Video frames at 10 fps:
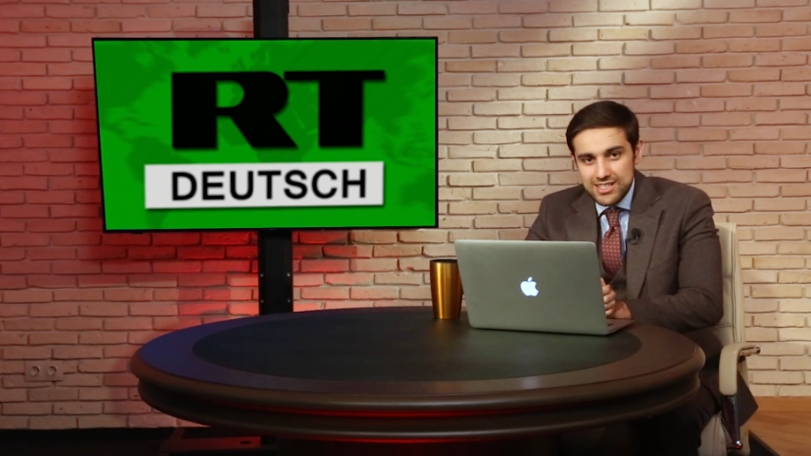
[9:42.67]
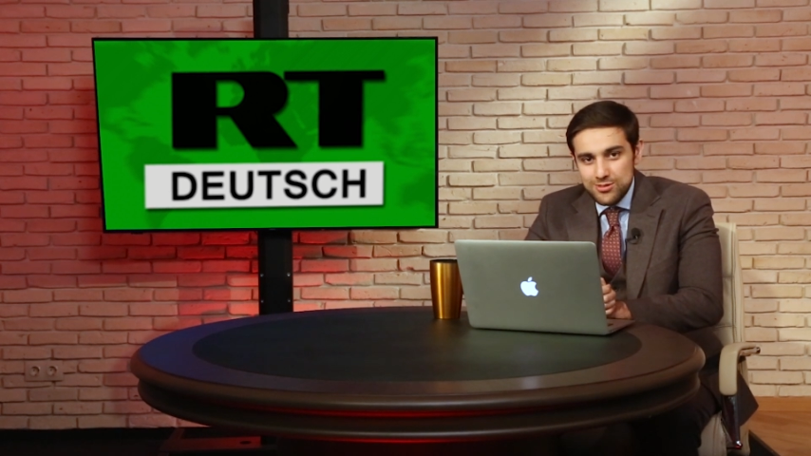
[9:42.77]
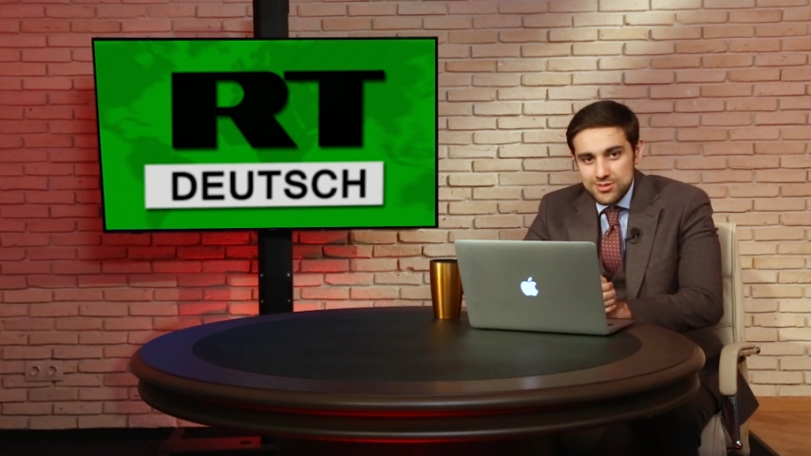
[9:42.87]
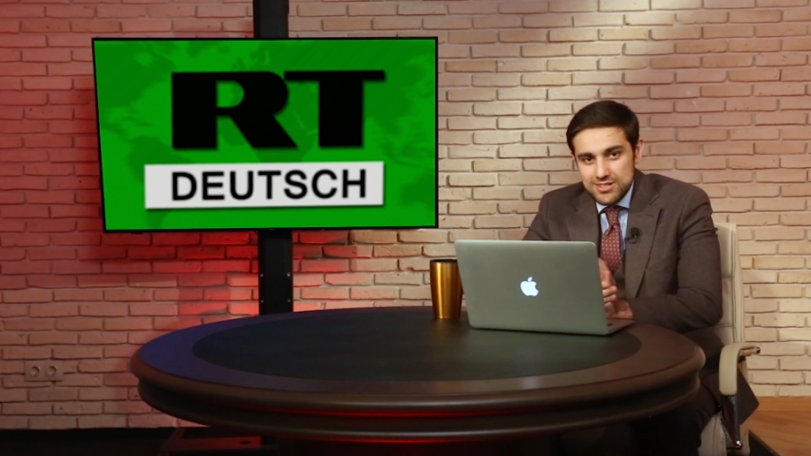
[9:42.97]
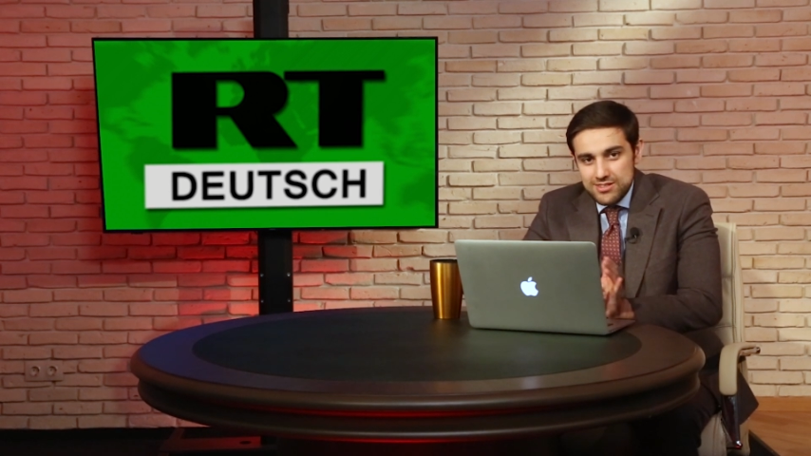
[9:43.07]
да,
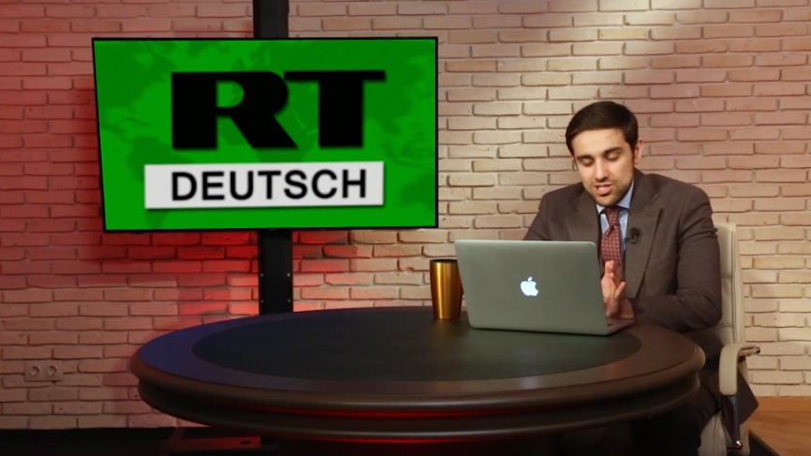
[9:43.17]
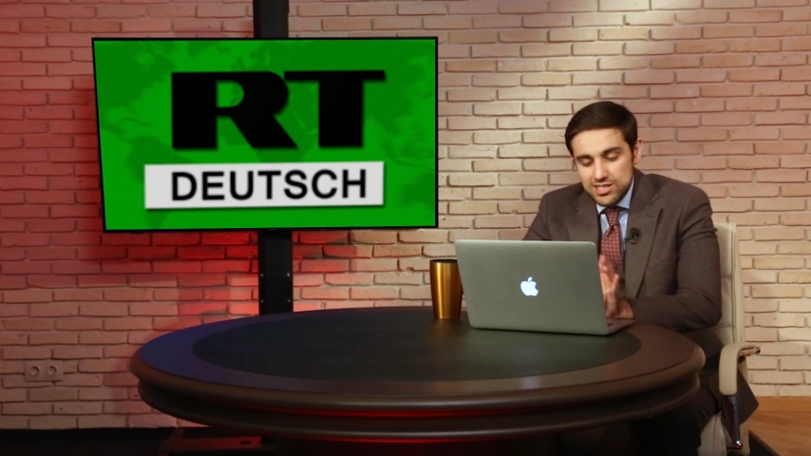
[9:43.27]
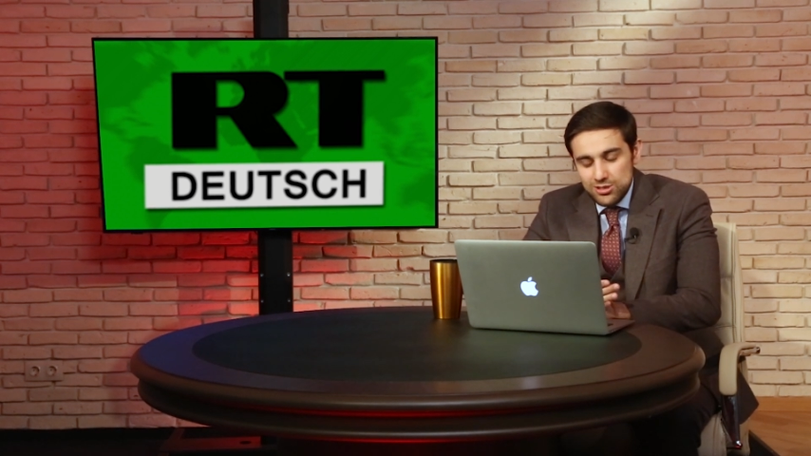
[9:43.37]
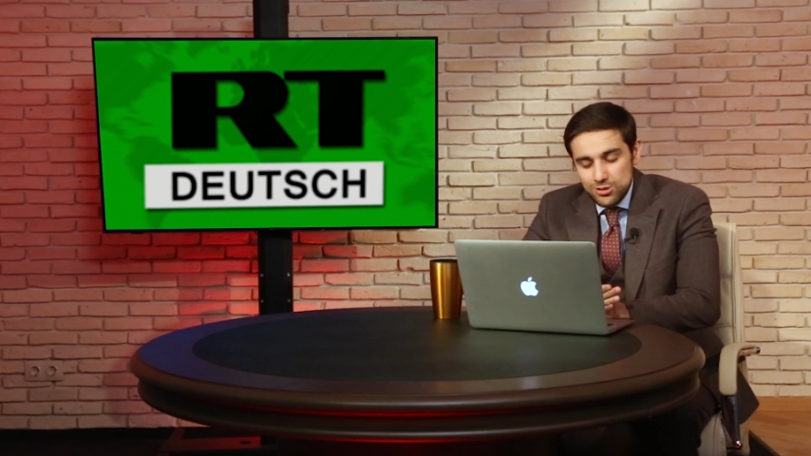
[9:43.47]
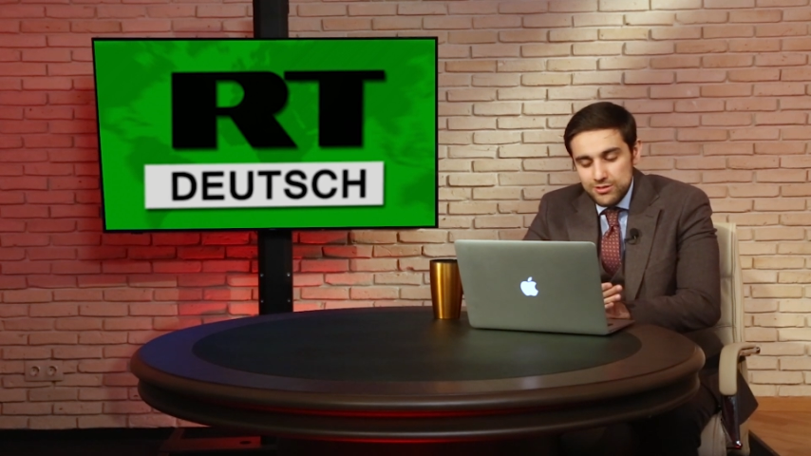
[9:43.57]
он
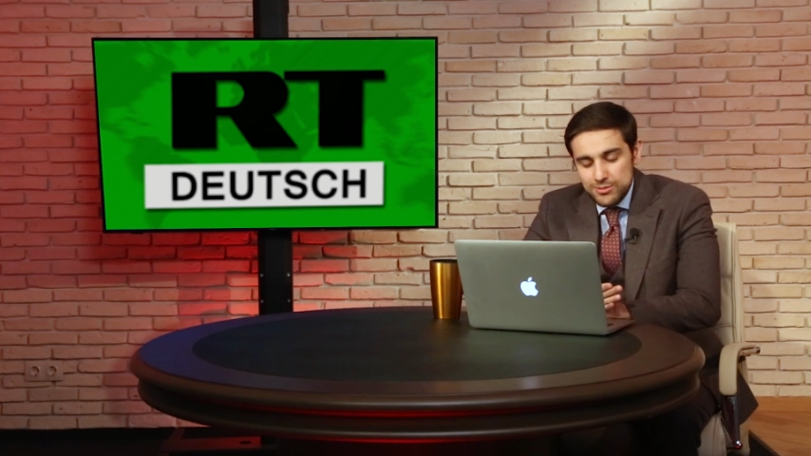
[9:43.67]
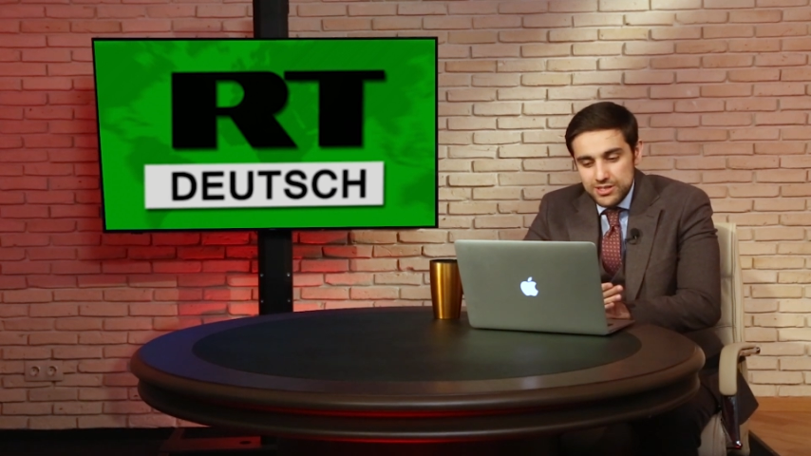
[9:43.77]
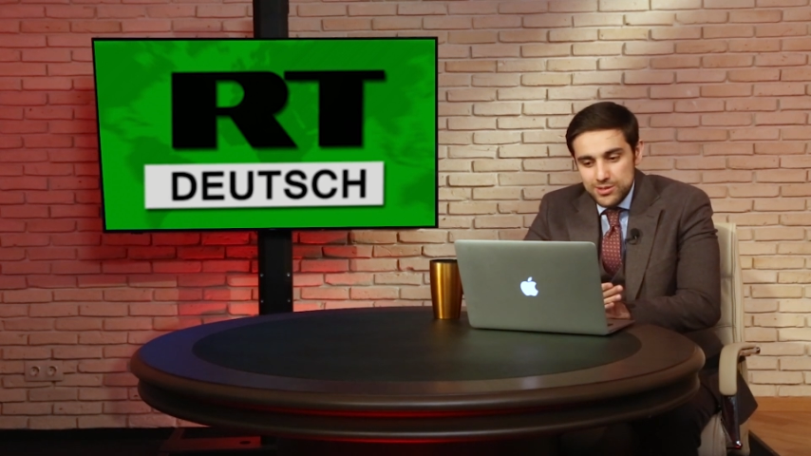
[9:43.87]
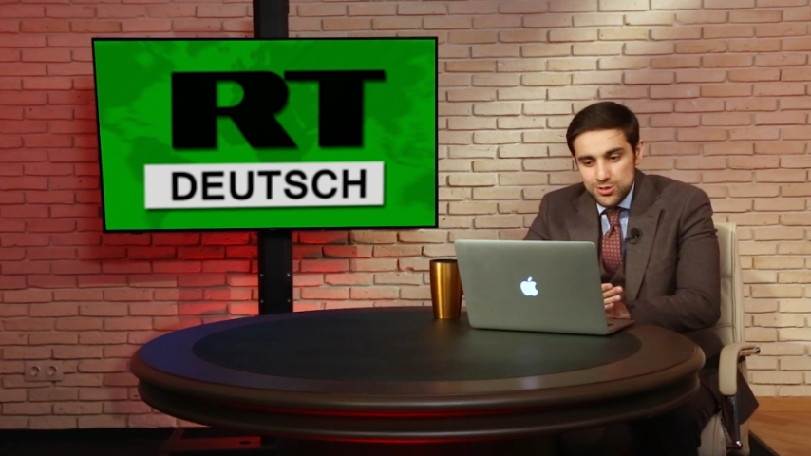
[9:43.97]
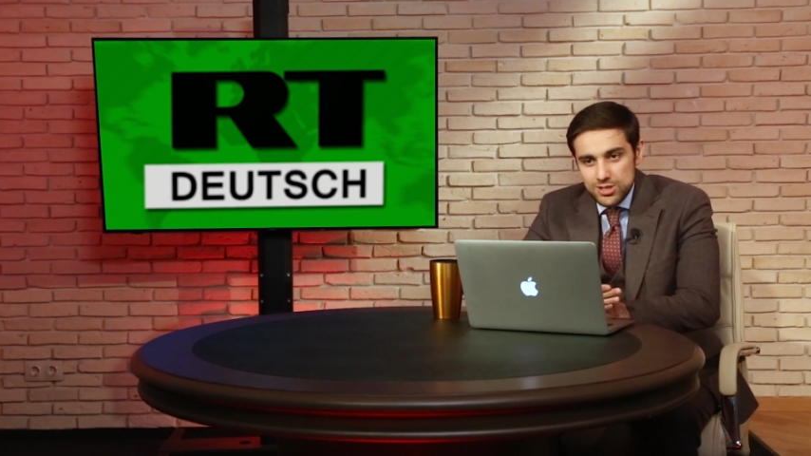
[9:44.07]
совершенно новый,
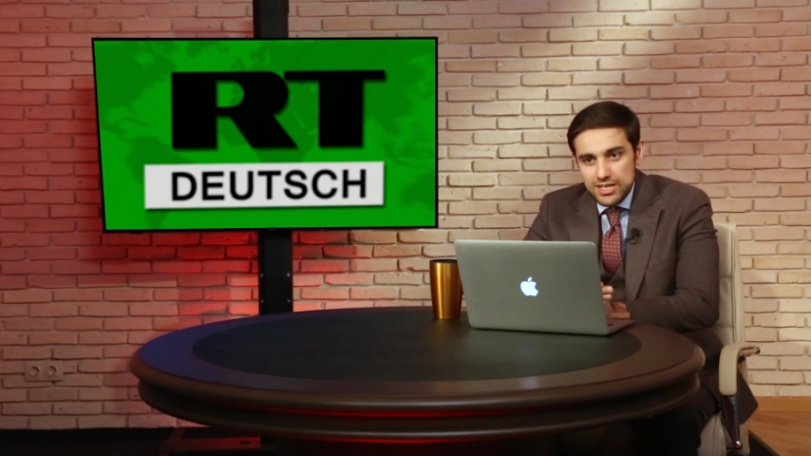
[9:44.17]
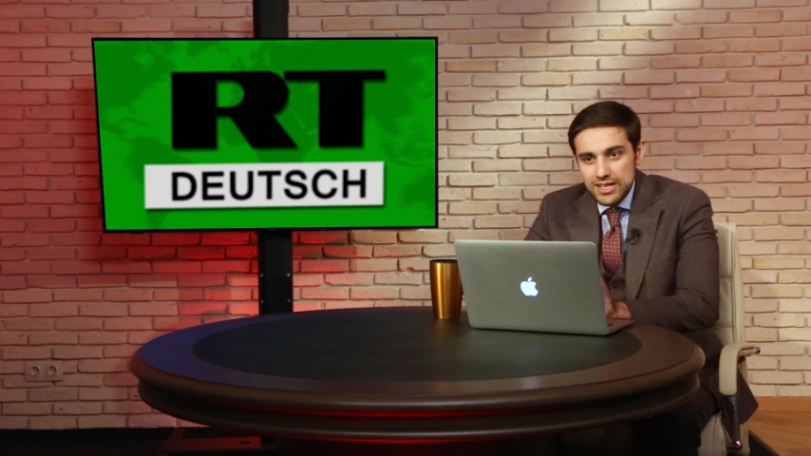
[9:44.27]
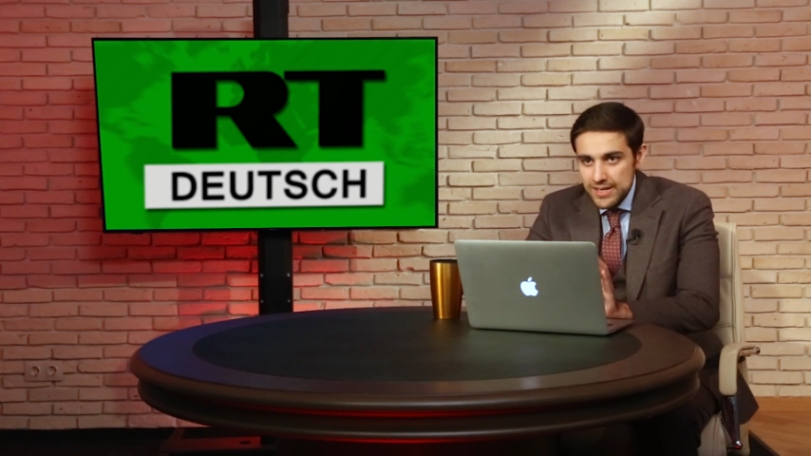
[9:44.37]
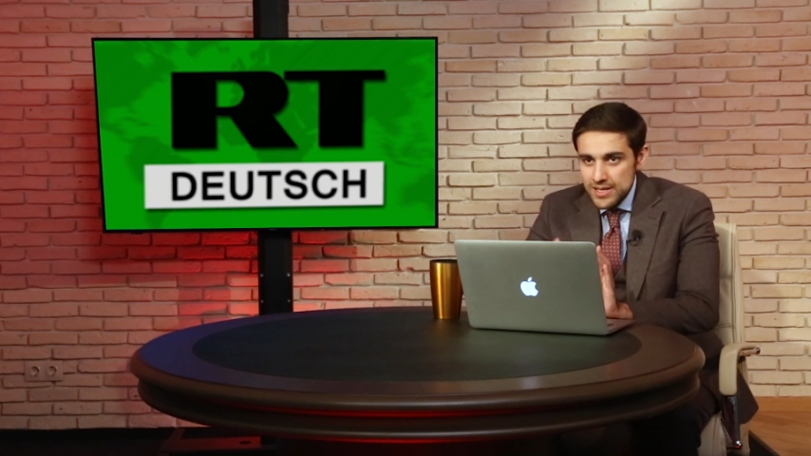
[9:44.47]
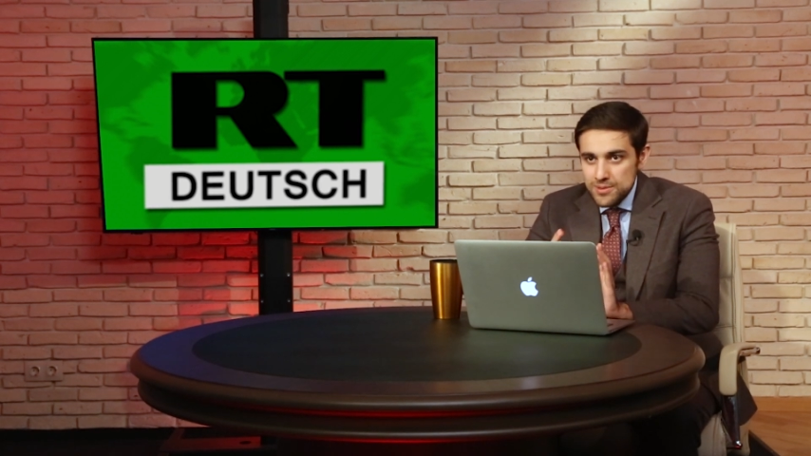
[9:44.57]
потому что